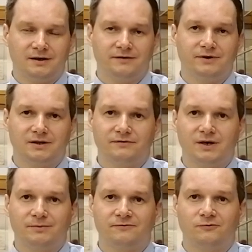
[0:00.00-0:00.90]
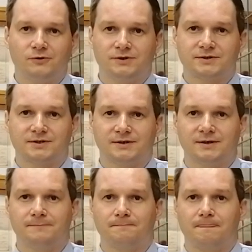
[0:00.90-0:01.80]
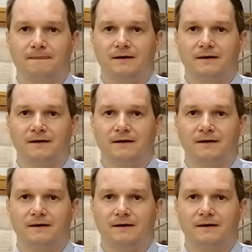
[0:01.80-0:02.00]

и в это время вводятся